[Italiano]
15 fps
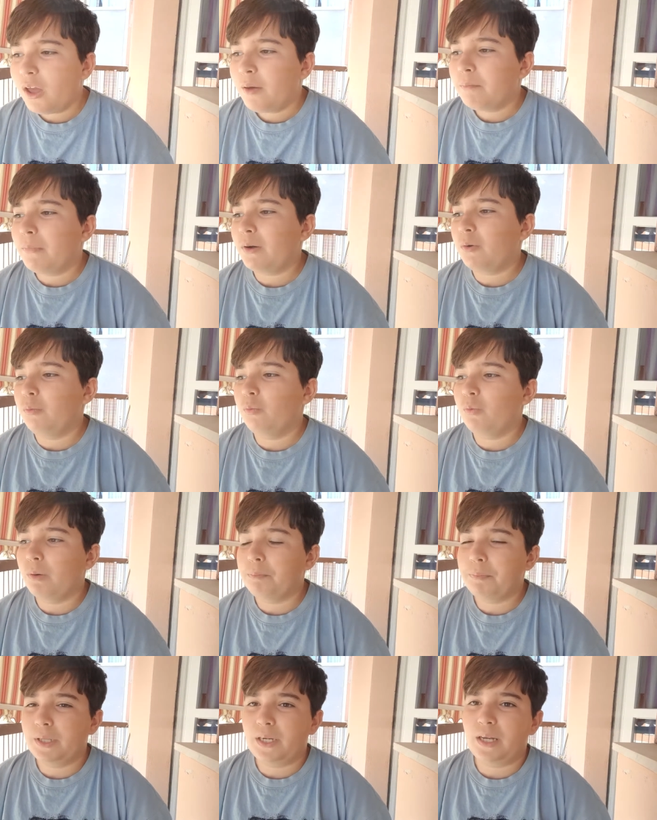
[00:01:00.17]
ma comunque
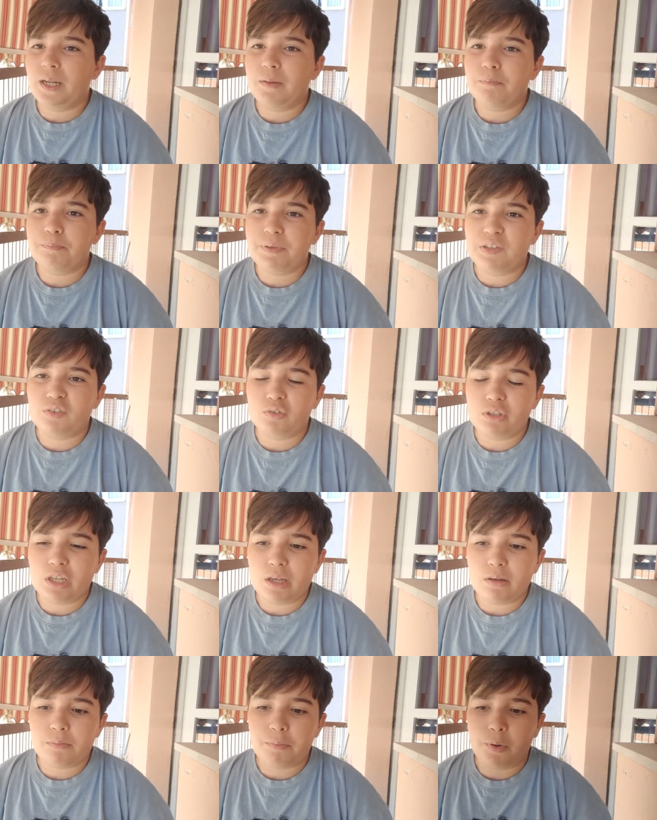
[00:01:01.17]
per le
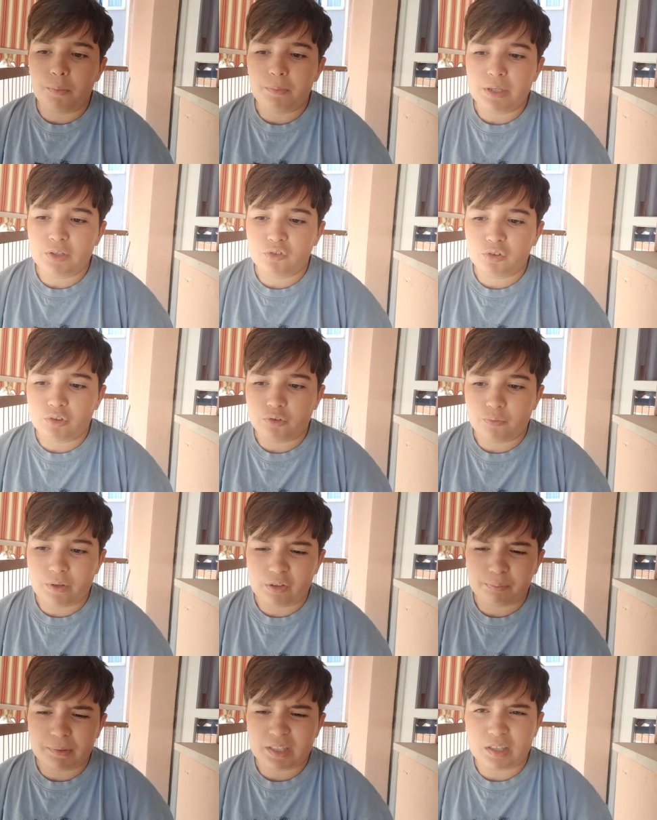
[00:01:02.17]
episodie bombe di solito vi
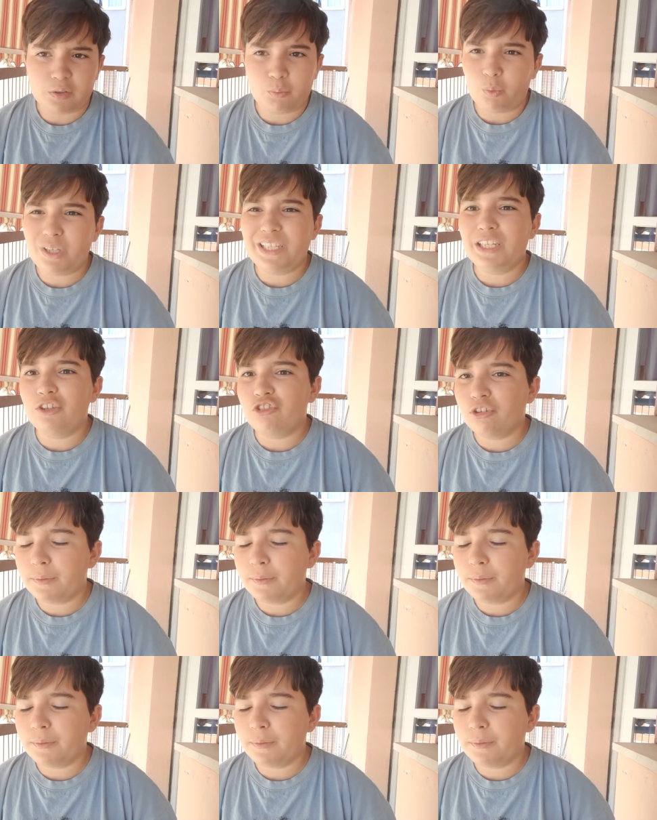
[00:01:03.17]
aspettate 15